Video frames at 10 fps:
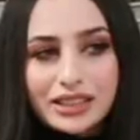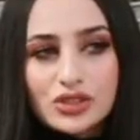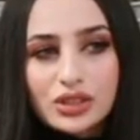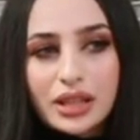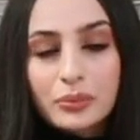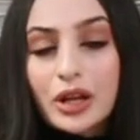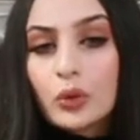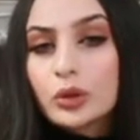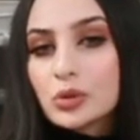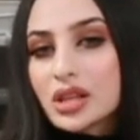سعيده جدا
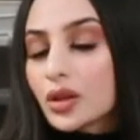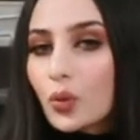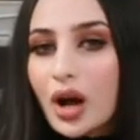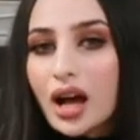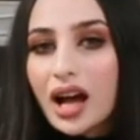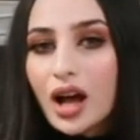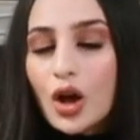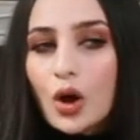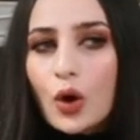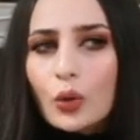بكوني متطوعه
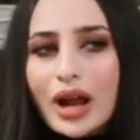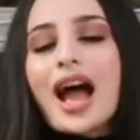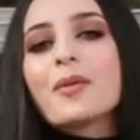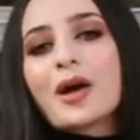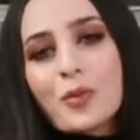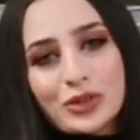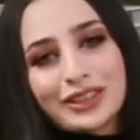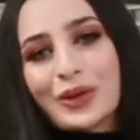وراح ابقى